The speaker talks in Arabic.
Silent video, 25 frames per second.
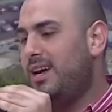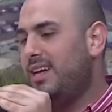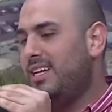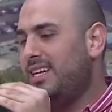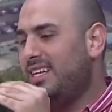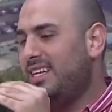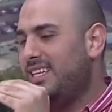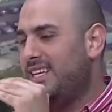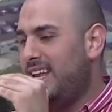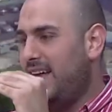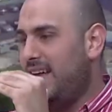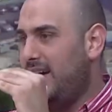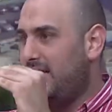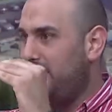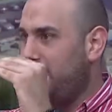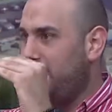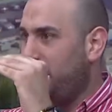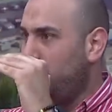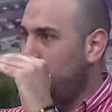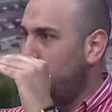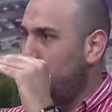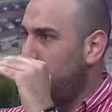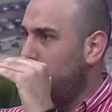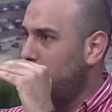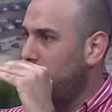عن اختلاف في
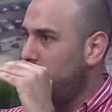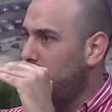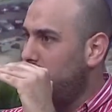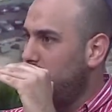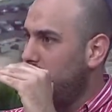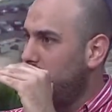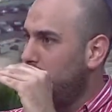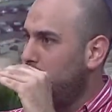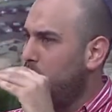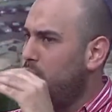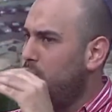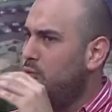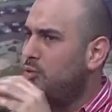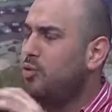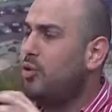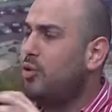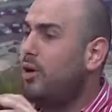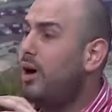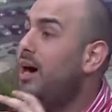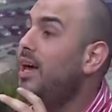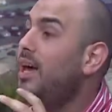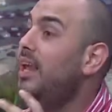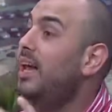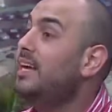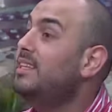القوه نعم
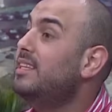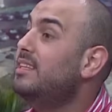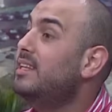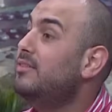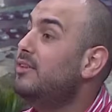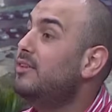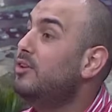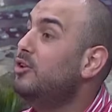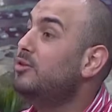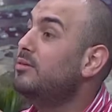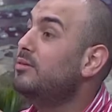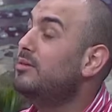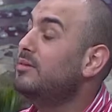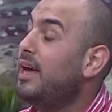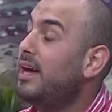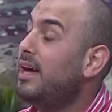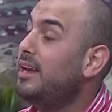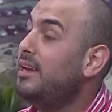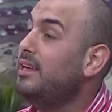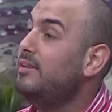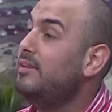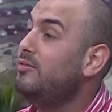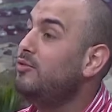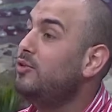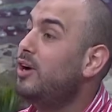ويقال حتى في له
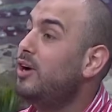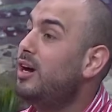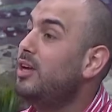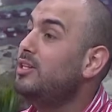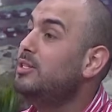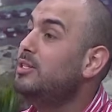تعريف يقال